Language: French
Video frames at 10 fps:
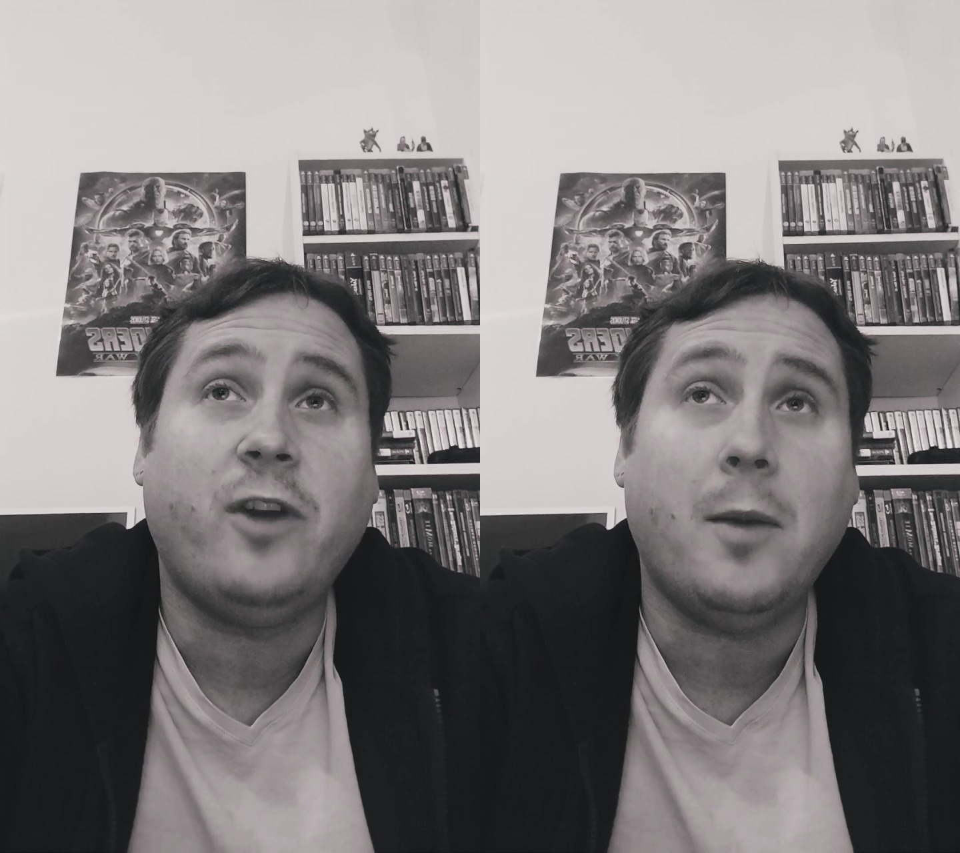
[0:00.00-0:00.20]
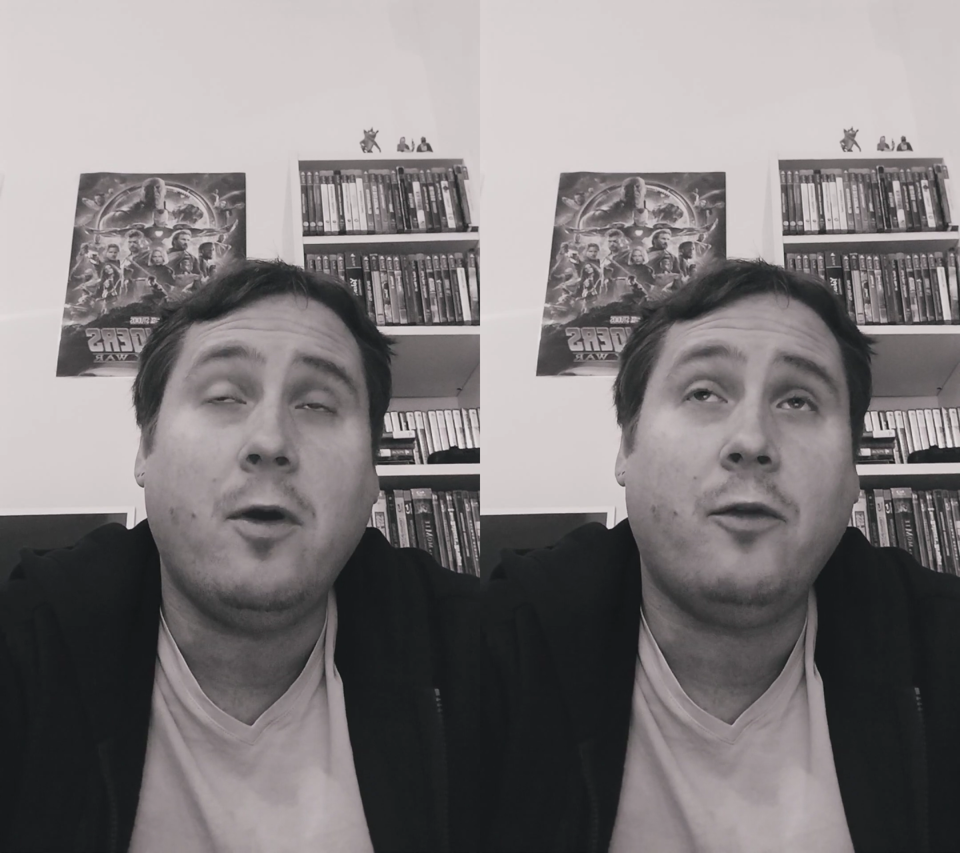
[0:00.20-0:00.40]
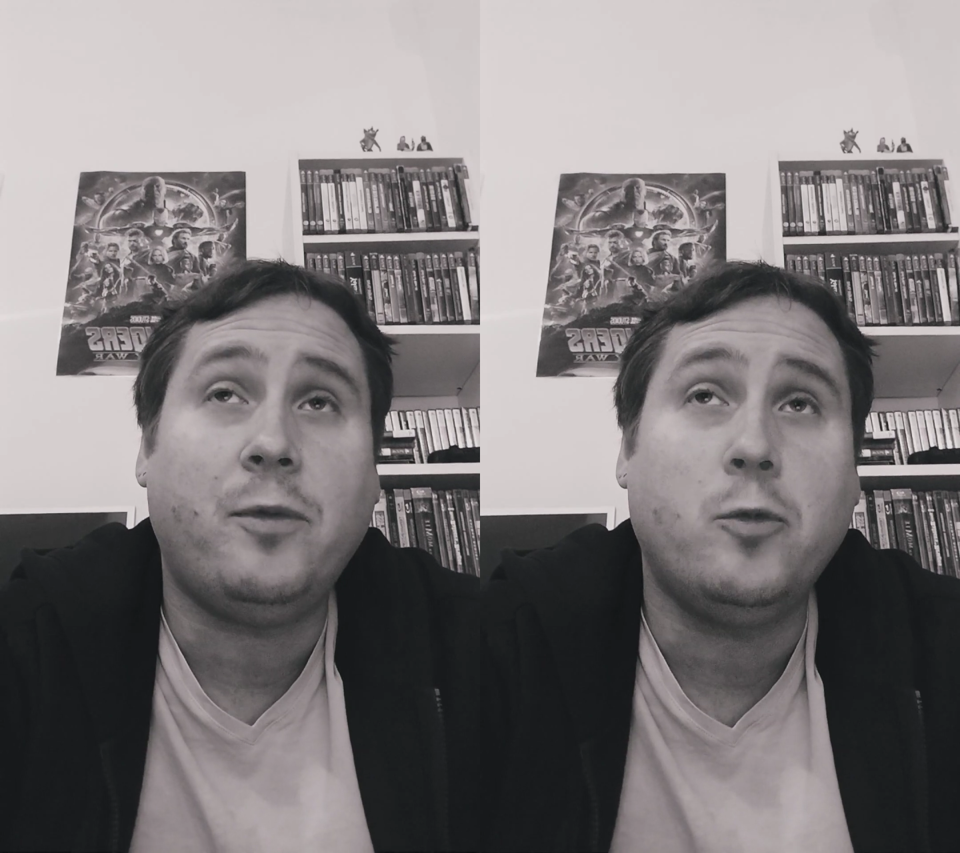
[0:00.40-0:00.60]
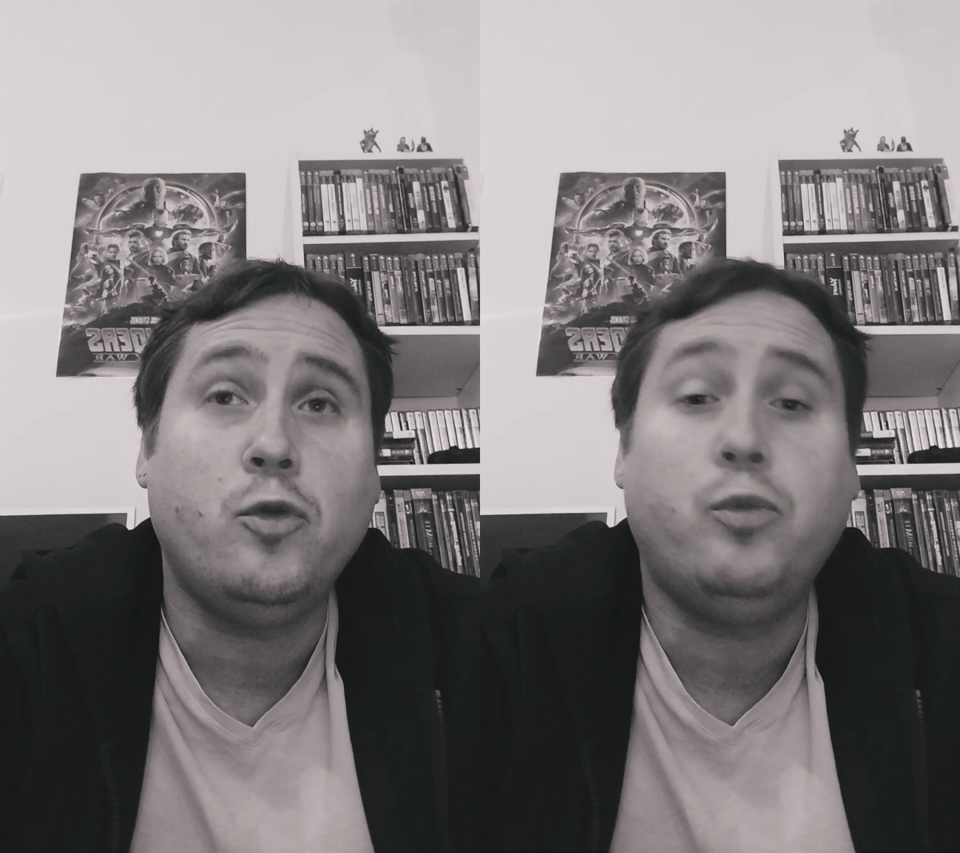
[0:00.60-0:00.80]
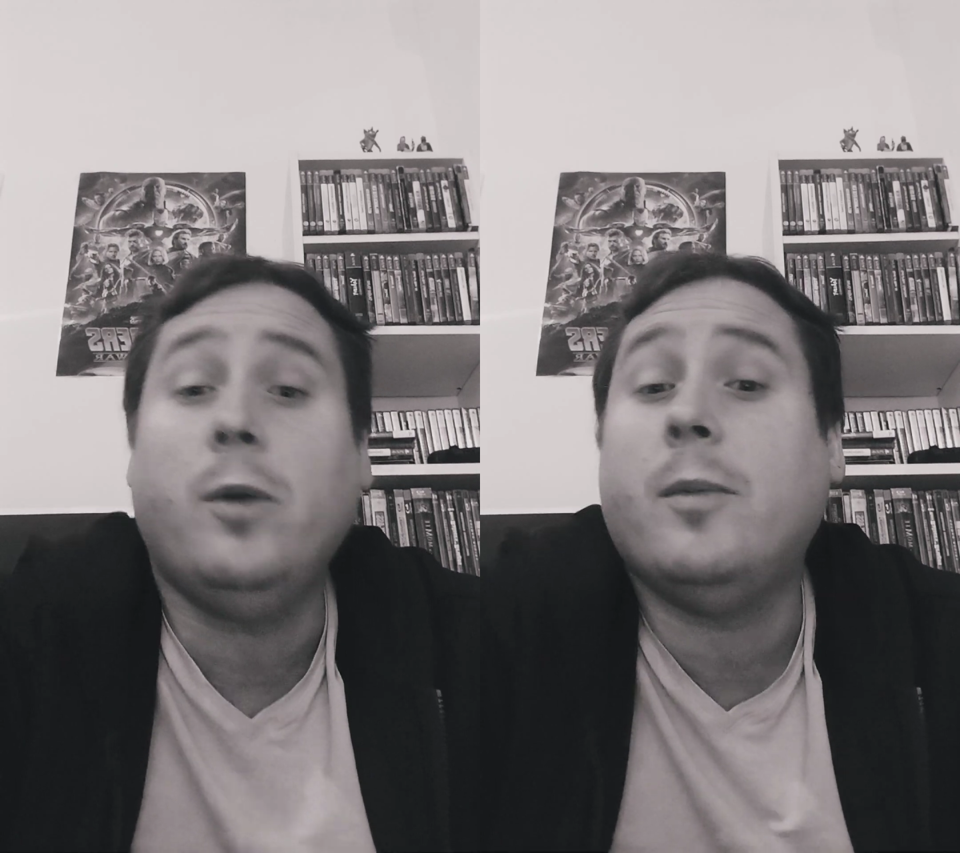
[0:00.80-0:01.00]
vraiment un film coup
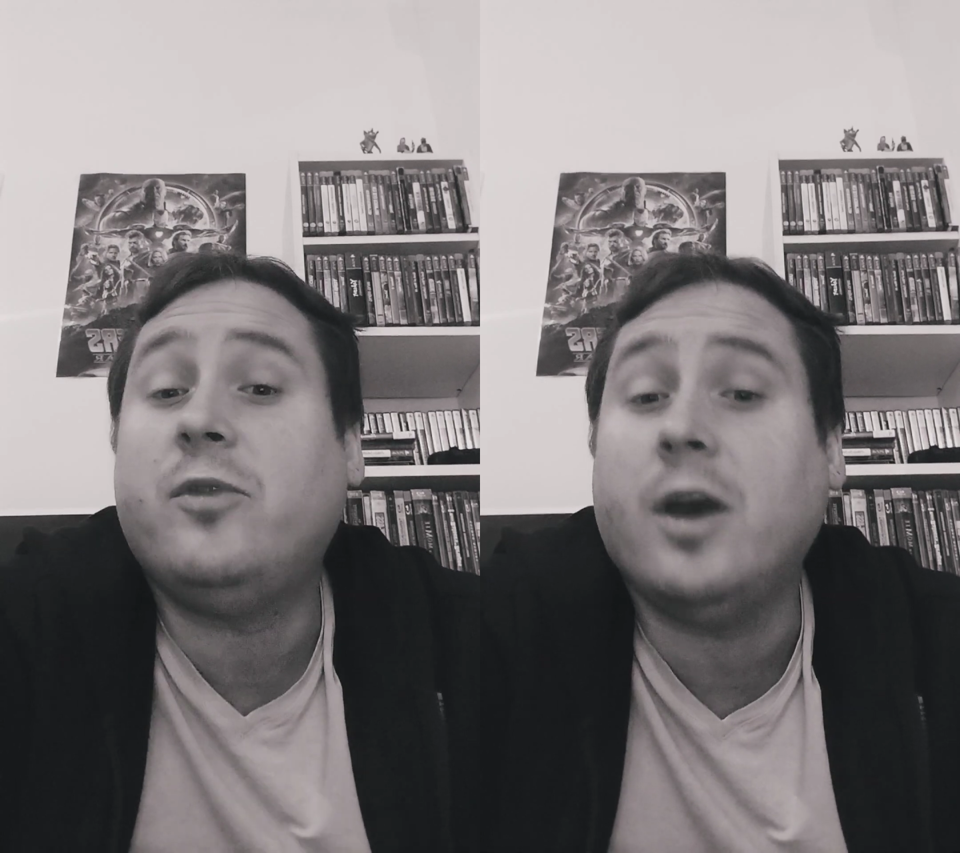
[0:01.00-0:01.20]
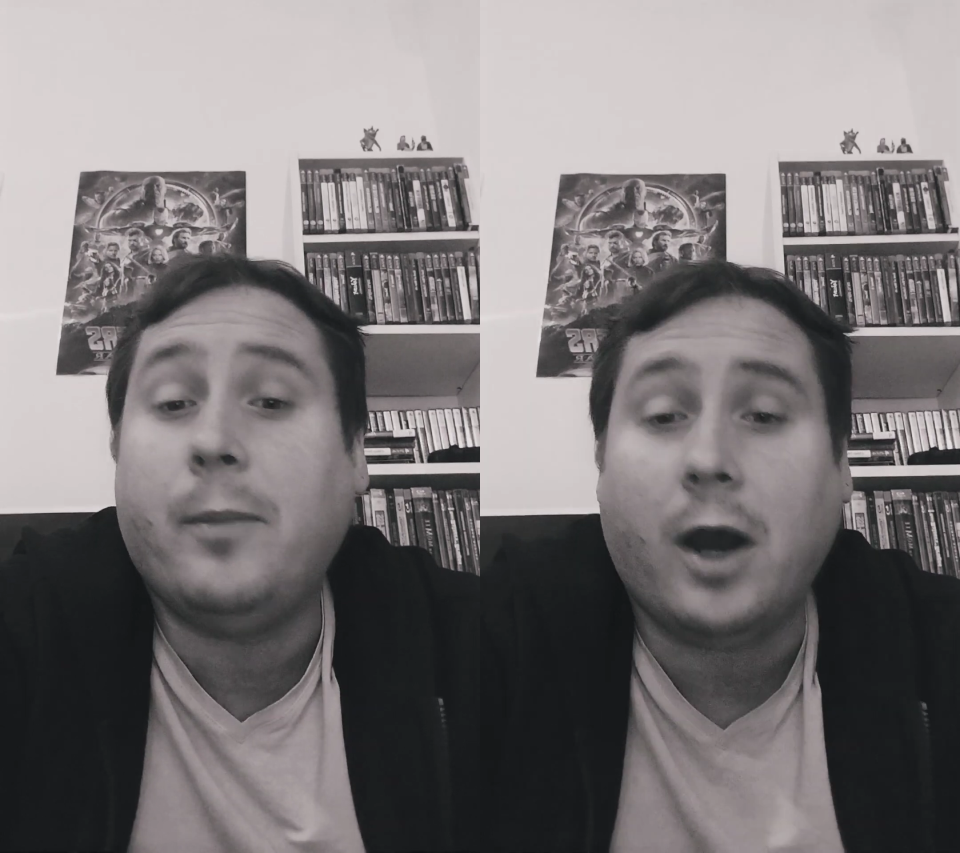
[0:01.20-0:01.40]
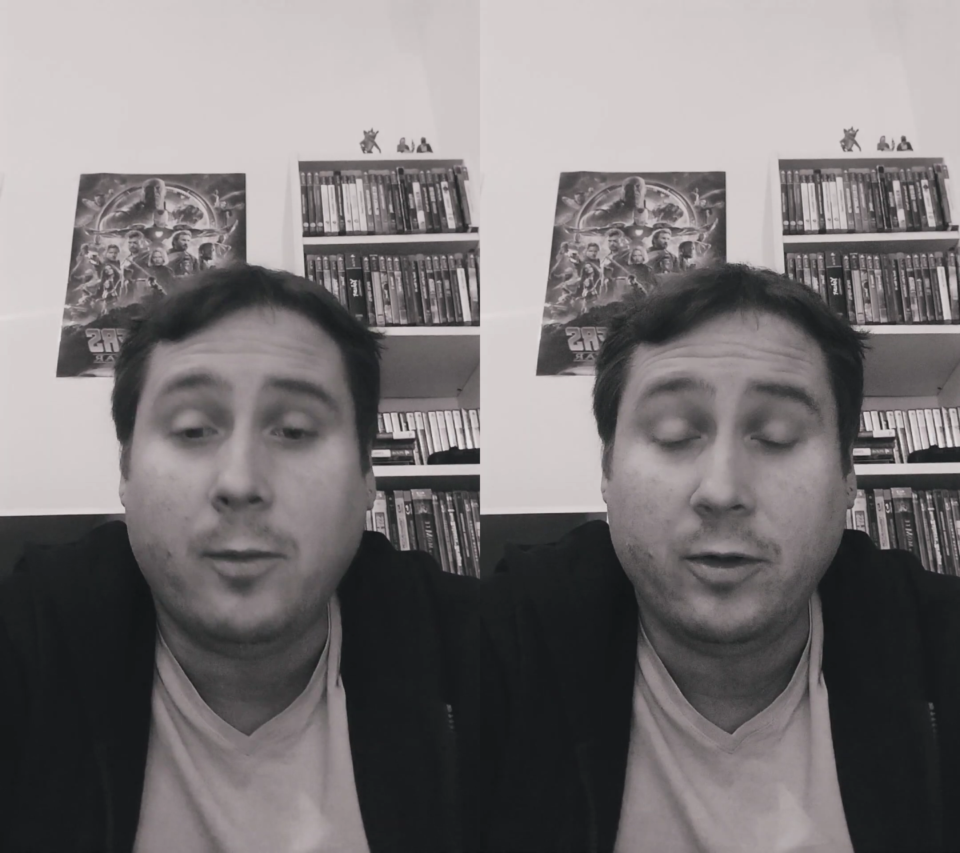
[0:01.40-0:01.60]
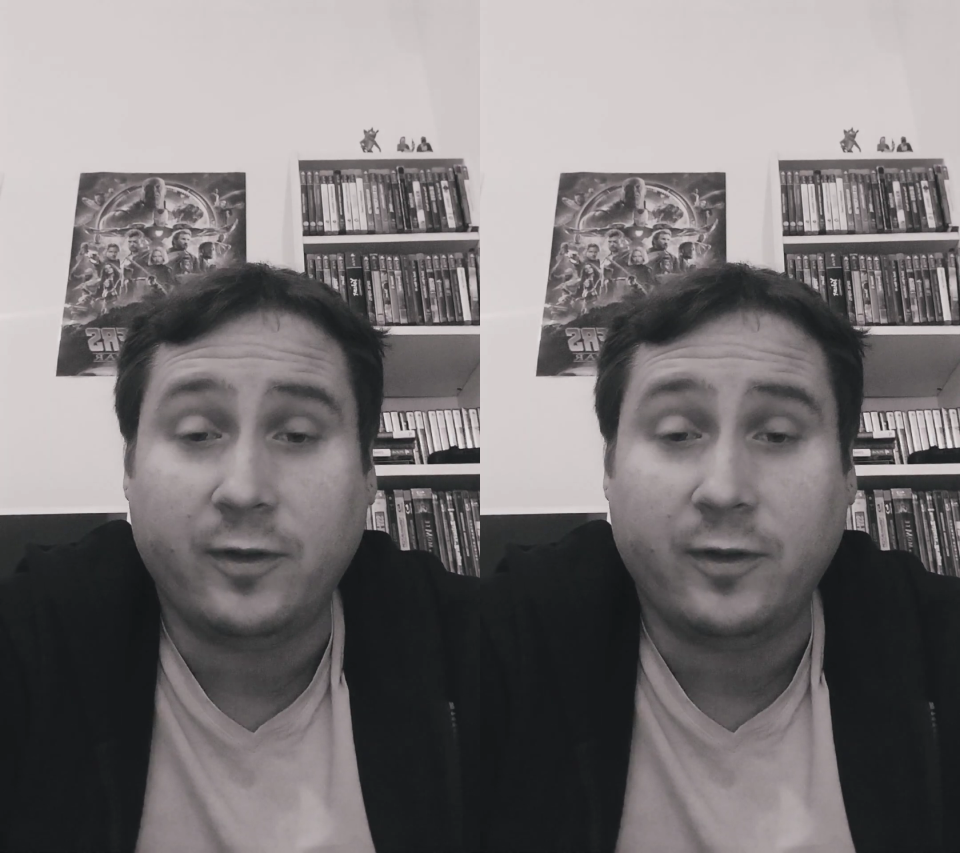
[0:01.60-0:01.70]
de poing, même si apparemment